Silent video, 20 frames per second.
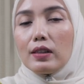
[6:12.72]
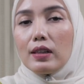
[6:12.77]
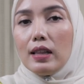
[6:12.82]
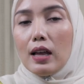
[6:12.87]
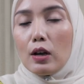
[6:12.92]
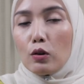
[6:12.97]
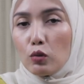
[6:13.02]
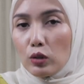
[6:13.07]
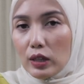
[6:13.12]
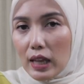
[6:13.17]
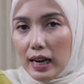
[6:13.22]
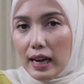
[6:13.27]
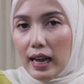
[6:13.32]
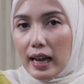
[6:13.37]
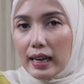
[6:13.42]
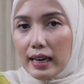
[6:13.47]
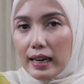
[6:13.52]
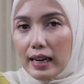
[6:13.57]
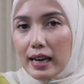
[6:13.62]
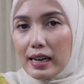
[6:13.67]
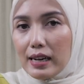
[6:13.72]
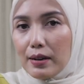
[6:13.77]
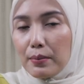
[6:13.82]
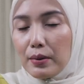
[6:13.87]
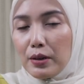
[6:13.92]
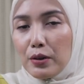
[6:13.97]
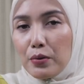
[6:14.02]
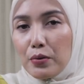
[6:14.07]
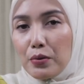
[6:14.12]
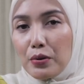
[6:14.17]
larutan air garam
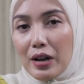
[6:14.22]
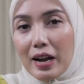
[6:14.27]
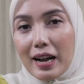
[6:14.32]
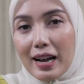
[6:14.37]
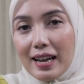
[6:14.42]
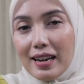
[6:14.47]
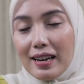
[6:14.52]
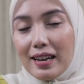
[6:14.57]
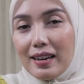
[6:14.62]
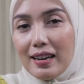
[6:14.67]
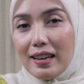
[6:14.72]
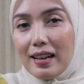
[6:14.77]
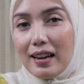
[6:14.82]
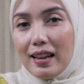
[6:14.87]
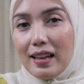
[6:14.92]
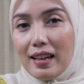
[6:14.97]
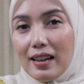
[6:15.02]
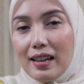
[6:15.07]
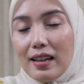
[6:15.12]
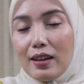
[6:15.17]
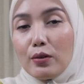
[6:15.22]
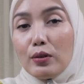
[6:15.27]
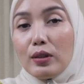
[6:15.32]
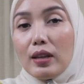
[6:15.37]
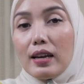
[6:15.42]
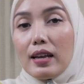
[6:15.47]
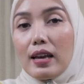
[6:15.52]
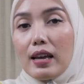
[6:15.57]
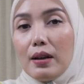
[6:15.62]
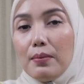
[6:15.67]
yang digunakan adalah
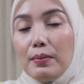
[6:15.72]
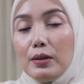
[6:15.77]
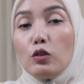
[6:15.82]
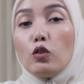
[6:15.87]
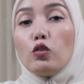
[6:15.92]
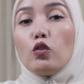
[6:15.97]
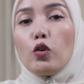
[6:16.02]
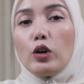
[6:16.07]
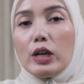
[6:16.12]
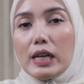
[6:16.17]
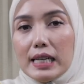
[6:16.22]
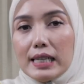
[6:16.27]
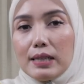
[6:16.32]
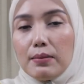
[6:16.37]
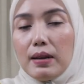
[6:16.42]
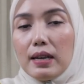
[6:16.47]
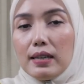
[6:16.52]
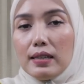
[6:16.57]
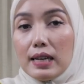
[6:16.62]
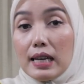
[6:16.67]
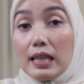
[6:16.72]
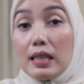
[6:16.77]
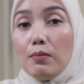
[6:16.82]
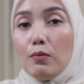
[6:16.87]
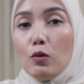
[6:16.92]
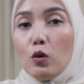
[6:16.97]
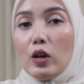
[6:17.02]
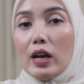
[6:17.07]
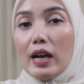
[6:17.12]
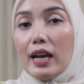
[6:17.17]
larutan garam isotonis. Biasa
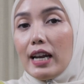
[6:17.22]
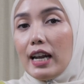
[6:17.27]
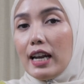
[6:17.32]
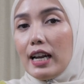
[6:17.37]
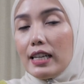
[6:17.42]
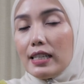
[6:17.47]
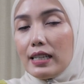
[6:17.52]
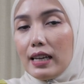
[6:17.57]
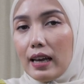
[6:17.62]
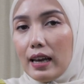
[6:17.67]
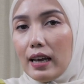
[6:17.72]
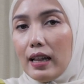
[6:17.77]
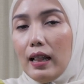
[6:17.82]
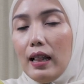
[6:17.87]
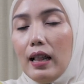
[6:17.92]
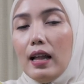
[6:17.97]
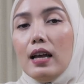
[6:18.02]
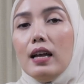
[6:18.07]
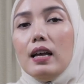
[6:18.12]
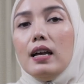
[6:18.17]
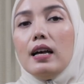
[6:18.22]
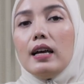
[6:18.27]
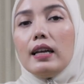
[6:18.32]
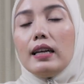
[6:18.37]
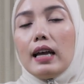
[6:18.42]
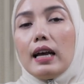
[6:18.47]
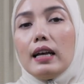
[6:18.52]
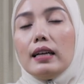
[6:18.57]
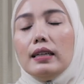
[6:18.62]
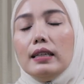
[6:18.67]
kita menggunakan NaCl.
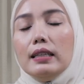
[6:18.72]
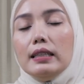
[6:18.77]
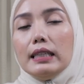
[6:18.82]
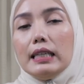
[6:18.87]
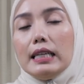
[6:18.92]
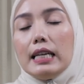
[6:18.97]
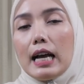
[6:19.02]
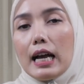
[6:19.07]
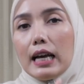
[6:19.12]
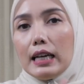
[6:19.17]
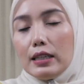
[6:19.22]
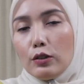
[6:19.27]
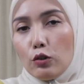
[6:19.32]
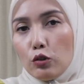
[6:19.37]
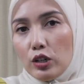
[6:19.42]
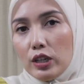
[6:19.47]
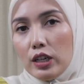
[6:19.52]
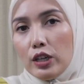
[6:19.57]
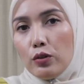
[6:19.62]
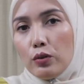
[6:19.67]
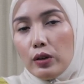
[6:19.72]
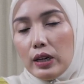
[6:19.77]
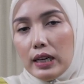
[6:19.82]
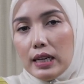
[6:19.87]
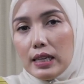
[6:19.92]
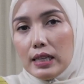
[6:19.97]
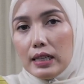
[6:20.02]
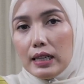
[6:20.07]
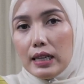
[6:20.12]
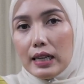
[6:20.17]
Nah, eh, tindakan cuci hidung
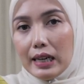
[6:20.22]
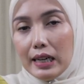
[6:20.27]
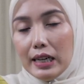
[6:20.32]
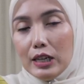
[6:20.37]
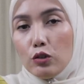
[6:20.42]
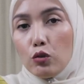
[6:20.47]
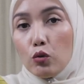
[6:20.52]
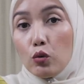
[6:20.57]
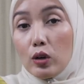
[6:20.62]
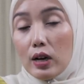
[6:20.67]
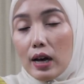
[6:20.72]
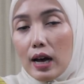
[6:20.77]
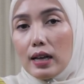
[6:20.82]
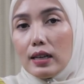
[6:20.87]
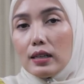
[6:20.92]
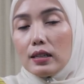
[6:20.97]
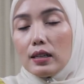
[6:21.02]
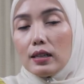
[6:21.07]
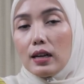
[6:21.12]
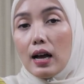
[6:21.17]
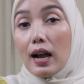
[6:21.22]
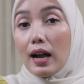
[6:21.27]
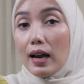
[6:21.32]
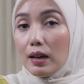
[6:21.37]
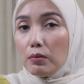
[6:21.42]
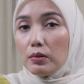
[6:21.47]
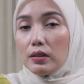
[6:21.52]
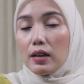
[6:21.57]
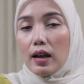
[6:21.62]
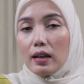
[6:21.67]
ini sendiri juga
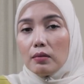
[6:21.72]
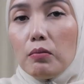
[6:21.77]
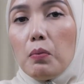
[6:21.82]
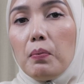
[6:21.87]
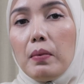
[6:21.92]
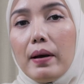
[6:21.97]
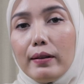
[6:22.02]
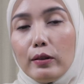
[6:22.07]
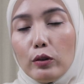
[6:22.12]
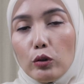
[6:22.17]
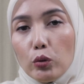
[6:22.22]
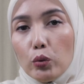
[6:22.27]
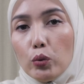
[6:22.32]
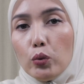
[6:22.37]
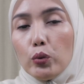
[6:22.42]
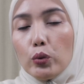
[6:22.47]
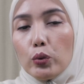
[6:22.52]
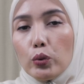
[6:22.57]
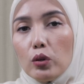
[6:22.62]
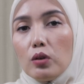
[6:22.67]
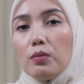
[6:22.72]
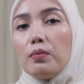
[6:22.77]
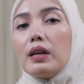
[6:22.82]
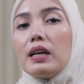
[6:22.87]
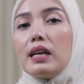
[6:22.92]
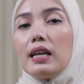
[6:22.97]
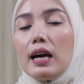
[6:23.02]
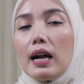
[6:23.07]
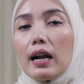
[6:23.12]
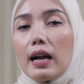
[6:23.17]
akan sangat membantu untuk
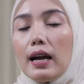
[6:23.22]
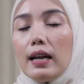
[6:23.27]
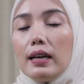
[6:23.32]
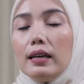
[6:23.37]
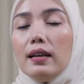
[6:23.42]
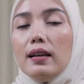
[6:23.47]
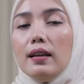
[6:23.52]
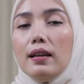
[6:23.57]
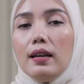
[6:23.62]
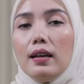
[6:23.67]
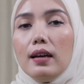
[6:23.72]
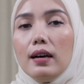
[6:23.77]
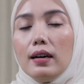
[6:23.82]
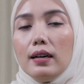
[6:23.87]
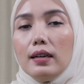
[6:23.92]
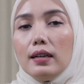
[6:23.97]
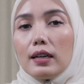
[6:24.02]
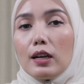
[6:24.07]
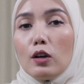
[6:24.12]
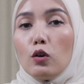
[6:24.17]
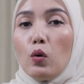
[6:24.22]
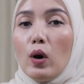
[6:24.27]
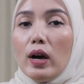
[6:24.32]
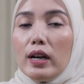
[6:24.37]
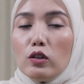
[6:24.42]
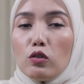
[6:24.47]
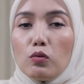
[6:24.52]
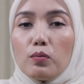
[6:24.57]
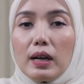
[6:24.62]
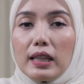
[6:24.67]
meredakan eh,
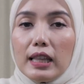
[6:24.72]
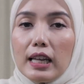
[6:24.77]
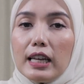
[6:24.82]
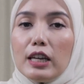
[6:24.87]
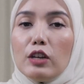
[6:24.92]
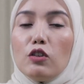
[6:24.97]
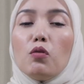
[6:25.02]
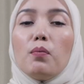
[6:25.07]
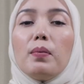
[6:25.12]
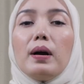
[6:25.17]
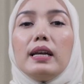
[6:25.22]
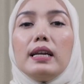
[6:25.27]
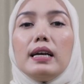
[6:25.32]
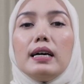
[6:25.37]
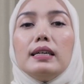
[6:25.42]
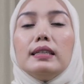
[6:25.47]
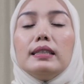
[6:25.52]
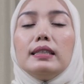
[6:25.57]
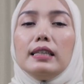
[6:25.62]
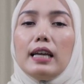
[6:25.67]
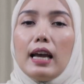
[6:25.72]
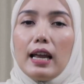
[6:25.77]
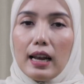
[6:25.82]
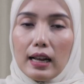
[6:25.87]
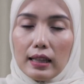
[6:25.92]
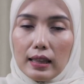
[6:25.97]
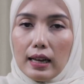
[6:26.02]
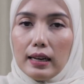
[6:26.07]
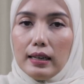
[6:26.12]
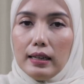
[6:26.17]
keluhan sumbatan hidung pada si
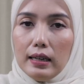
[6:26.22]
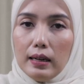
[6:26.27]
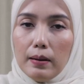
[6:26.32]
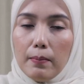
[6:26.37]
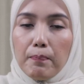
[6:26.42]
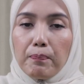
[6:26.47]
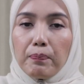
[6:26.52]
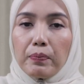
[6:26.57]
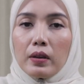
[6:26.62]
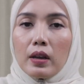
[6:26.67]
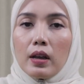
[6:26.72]
anak tadi.